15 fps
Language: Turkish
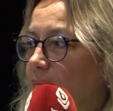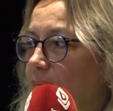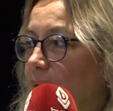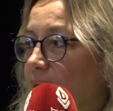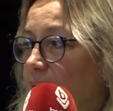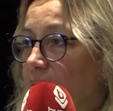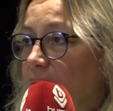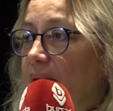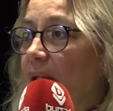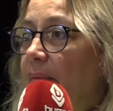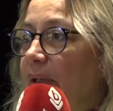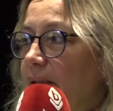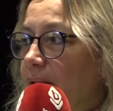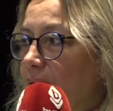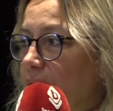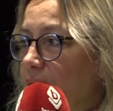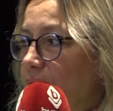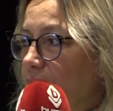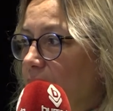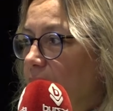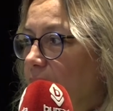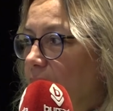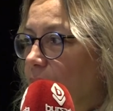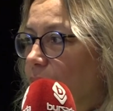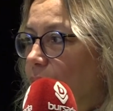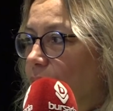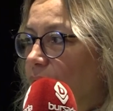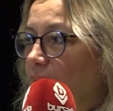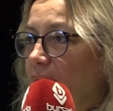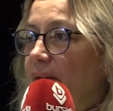barındıramazsınız.
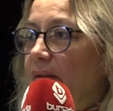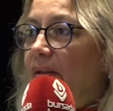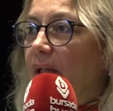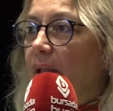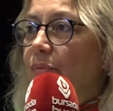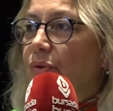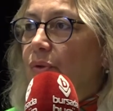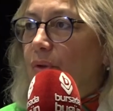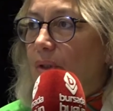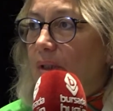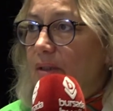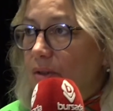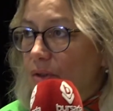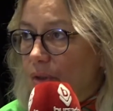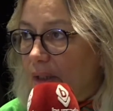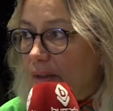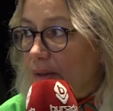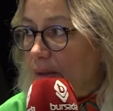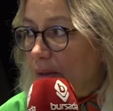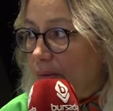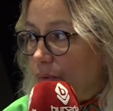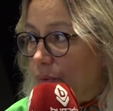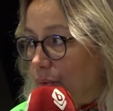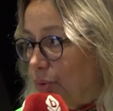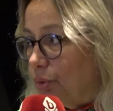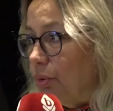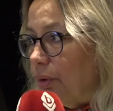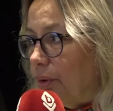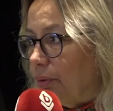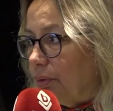Buradan kamu yöneticileri
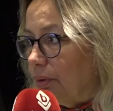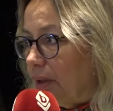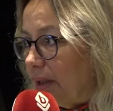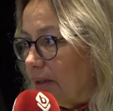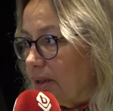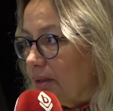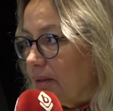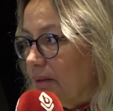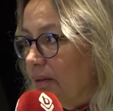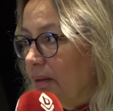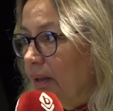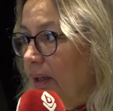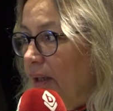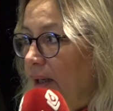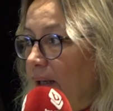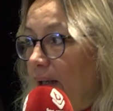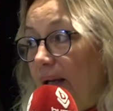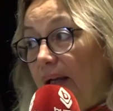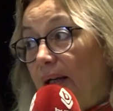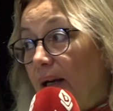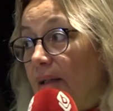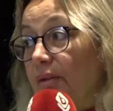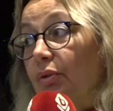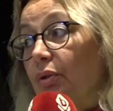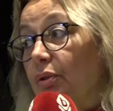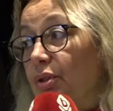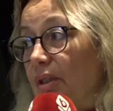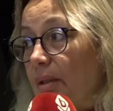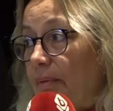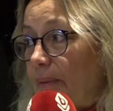suçlu olurlar. Herhalde o
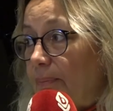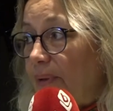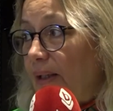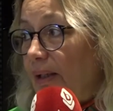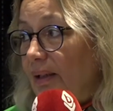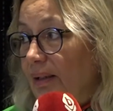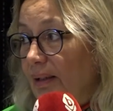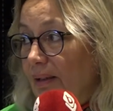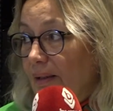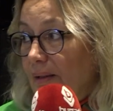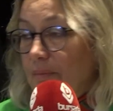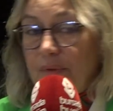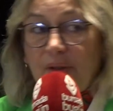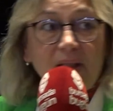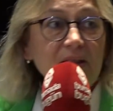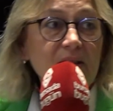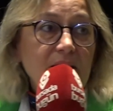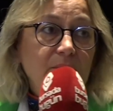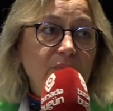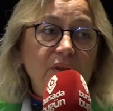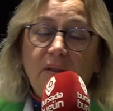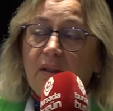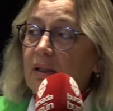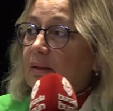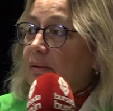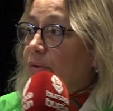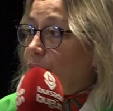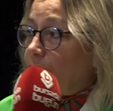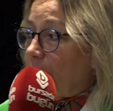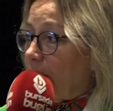sebeple biraz imtina
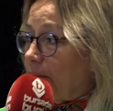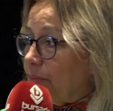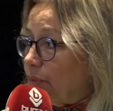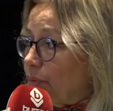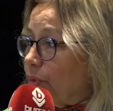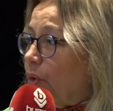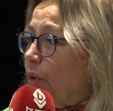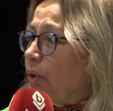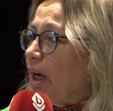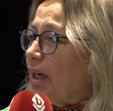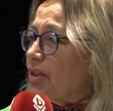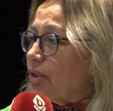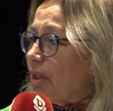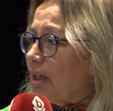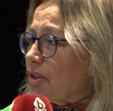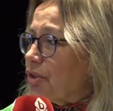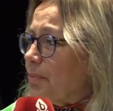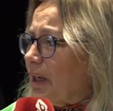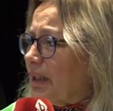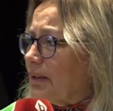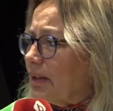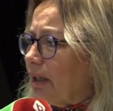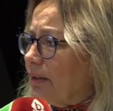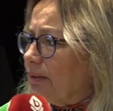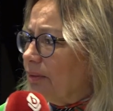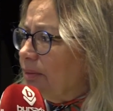ediyorlar bunu kolayca açmakta.